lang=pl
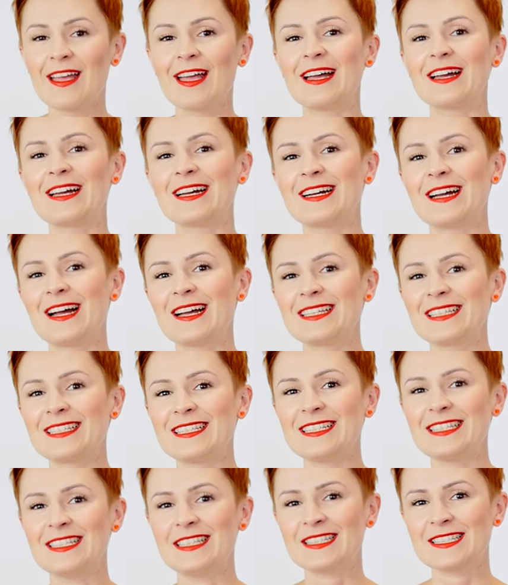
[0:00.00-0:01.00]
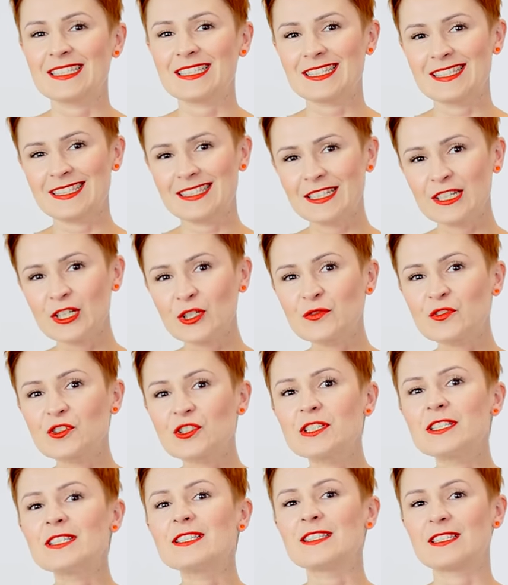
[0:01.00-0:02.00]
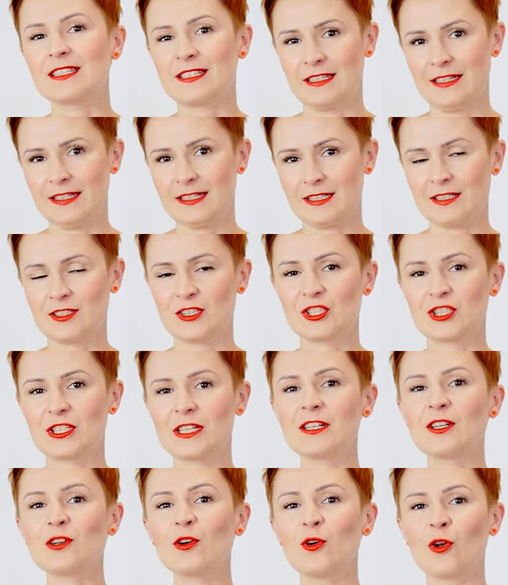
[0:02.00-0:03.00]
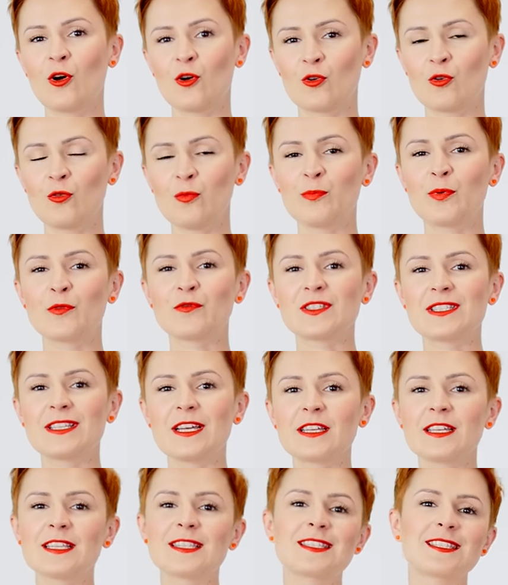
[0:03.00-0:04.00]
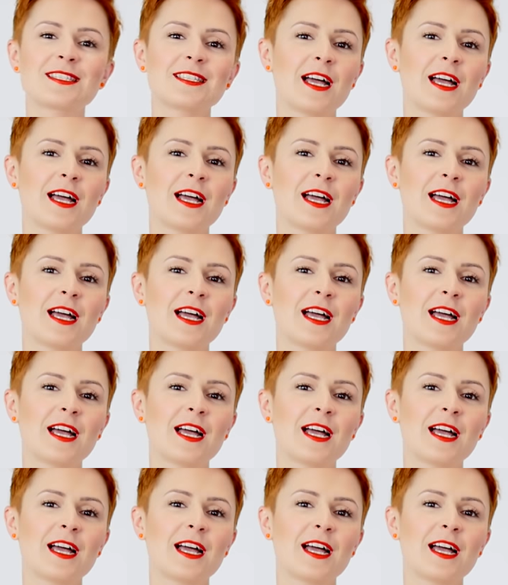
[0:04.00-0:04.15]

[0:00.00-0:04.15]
E, i z tych wszystkich trzech kolorów powstaje